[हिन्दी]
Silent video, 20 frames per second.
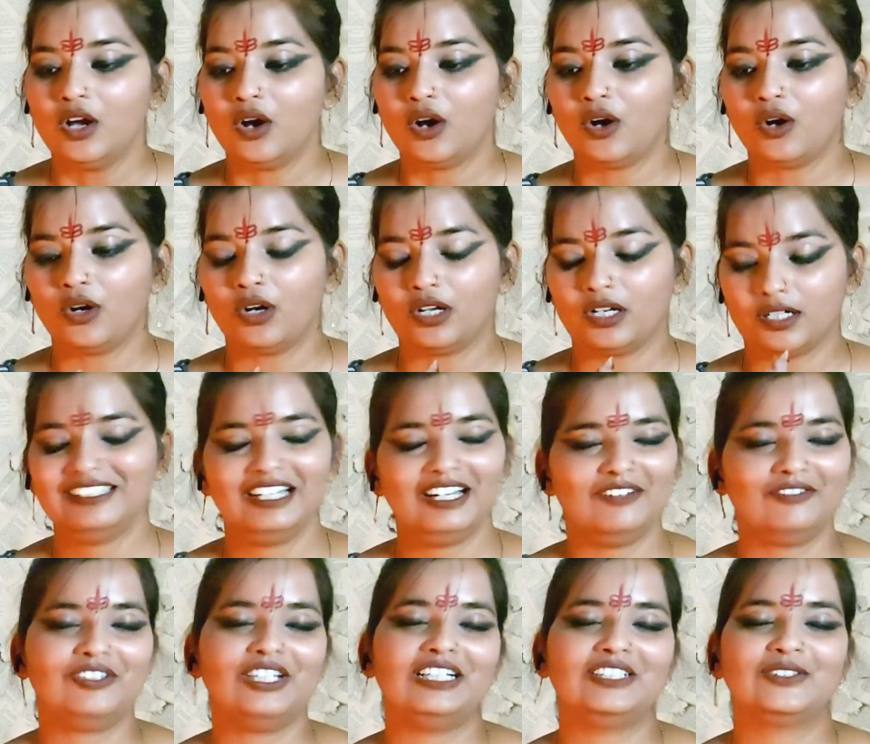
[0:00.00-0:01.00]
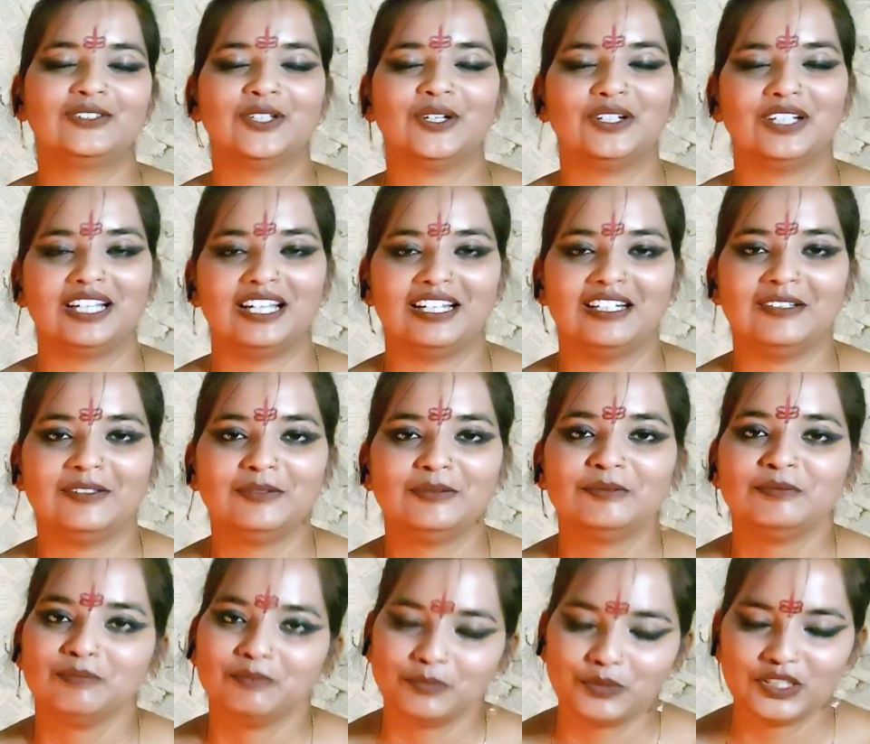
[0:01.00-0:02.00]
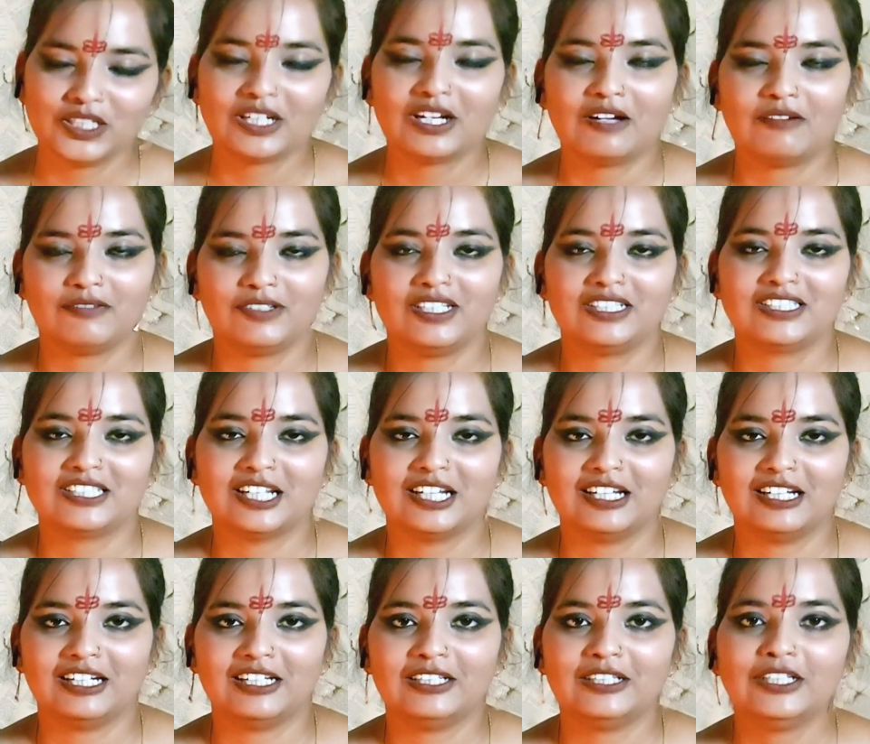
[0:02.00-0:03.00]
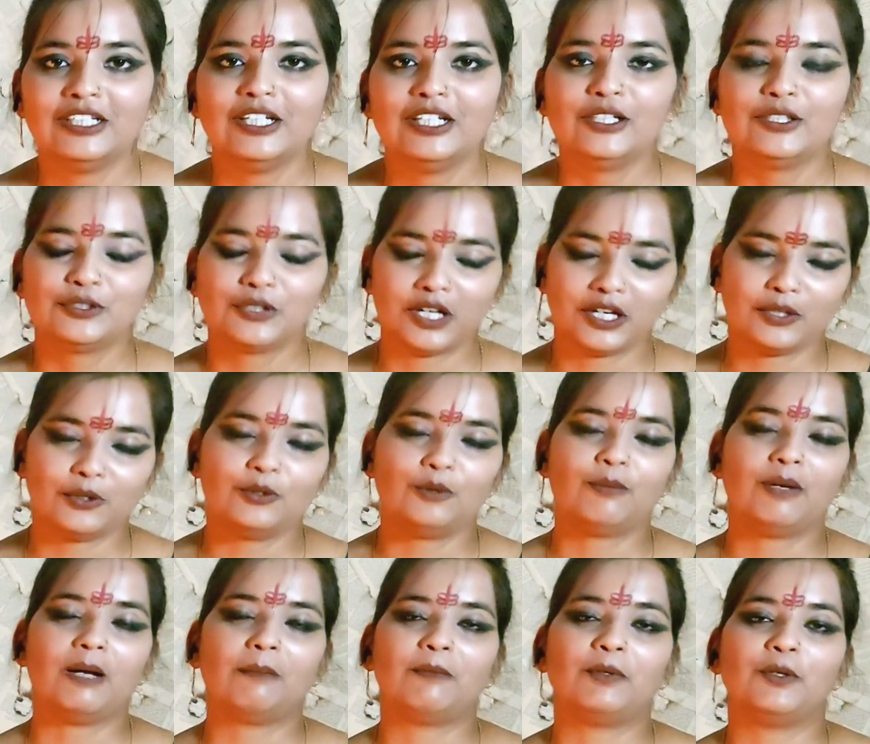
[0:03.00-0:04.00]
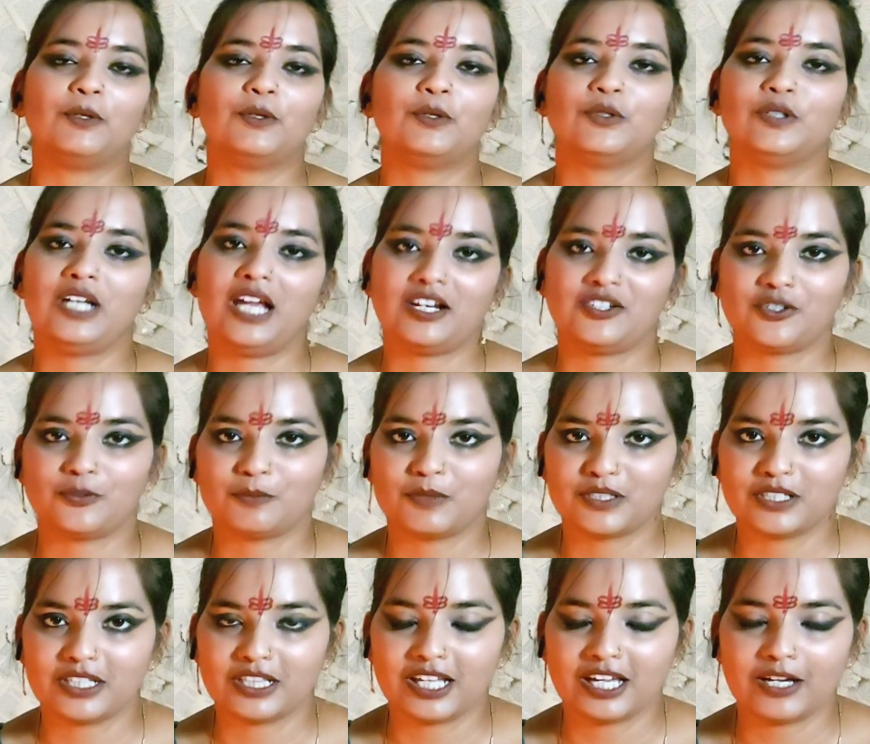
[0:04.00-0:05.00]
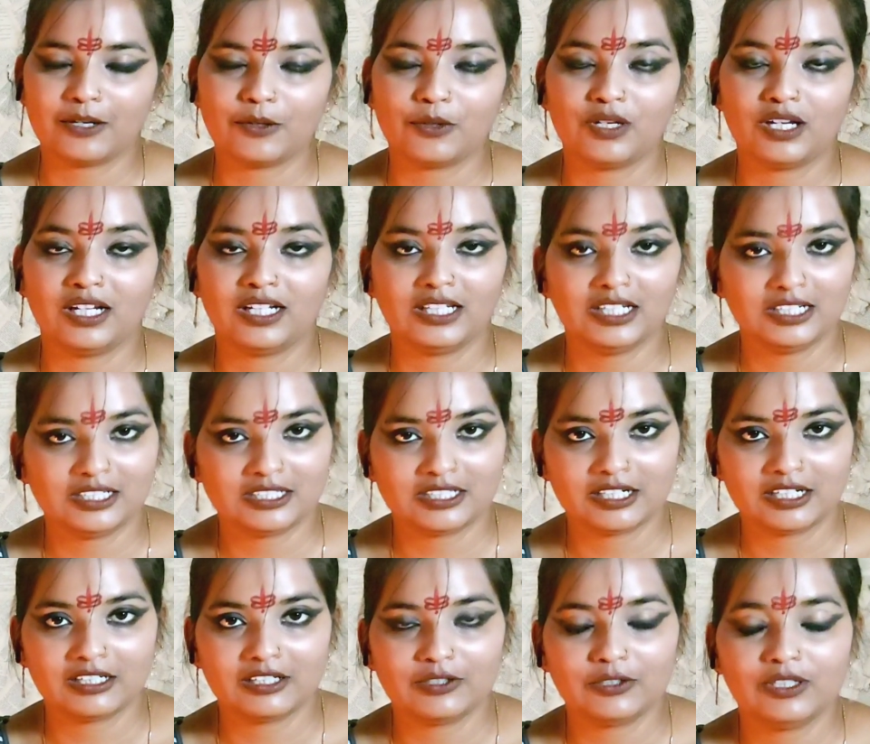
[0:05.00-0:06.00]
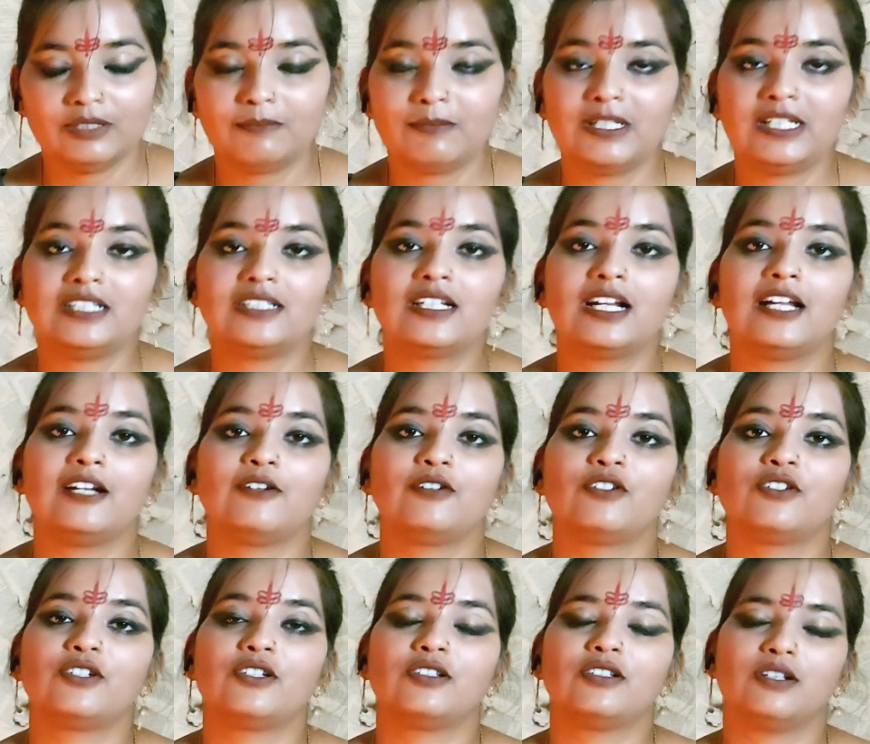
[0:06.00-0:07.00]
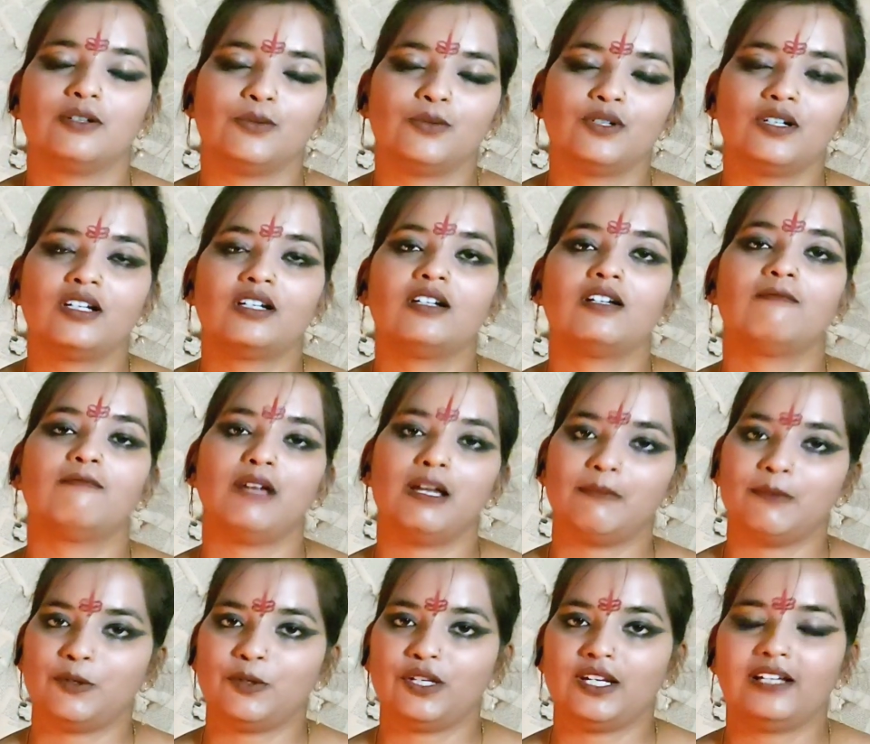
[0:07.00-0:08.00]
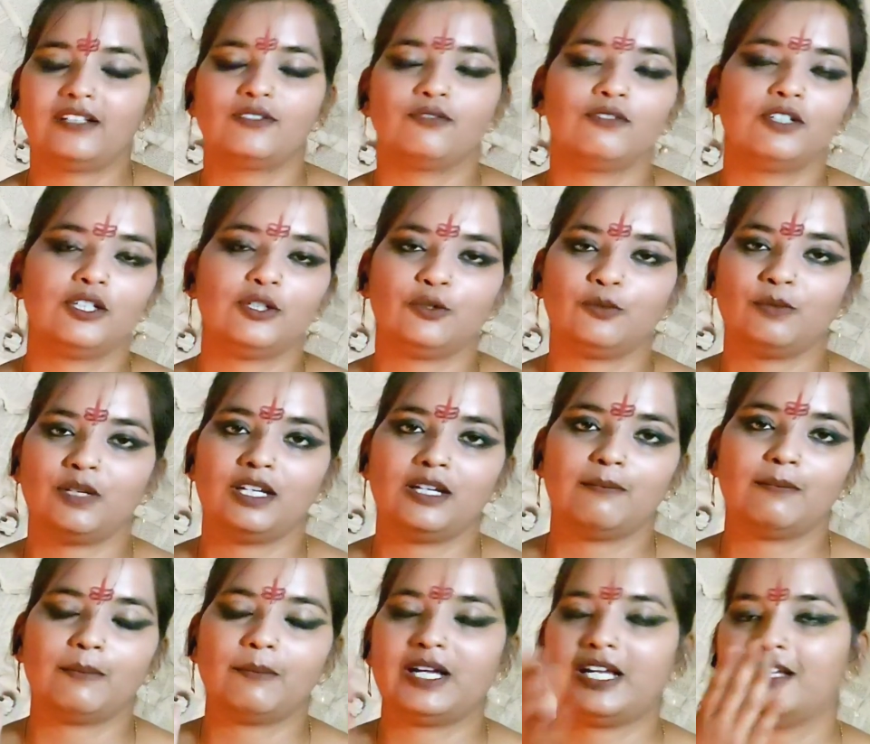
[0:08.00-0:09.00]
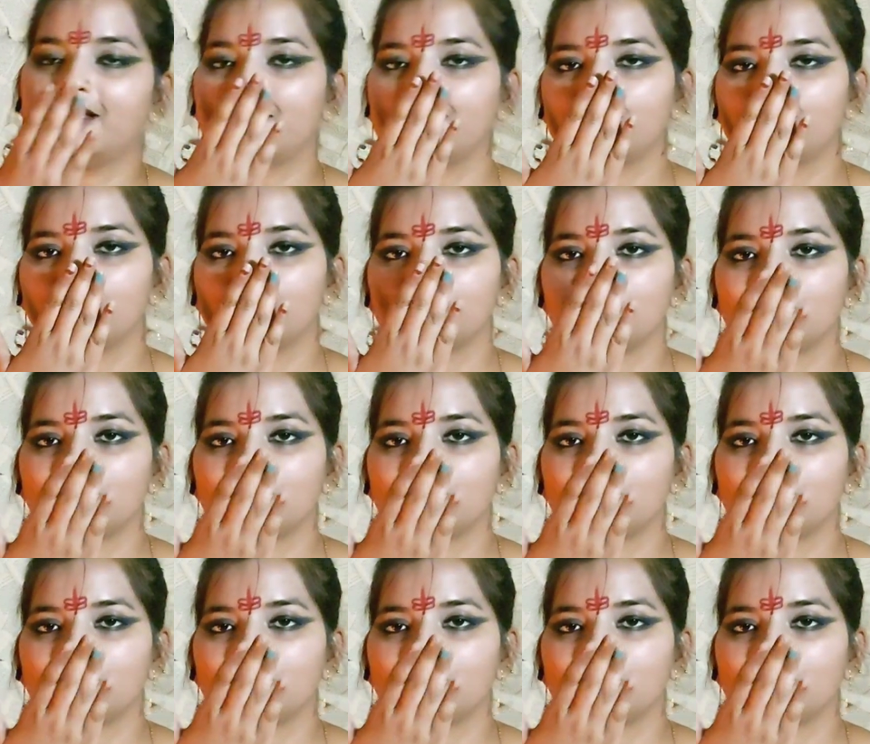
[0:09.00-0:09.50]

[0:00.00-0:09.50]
और लव दैट सॉन्ग यार मुझे काफ़ी अच्छा लगा सो आई होप आप लोग को रिएक्शन पसंद आया होगा अगर अच्छा लगा हो देन प्लीज़ लाइक और शेयर ज़रूर करना मैं मिलूंगी नेक्स्ट वीडियो में बताया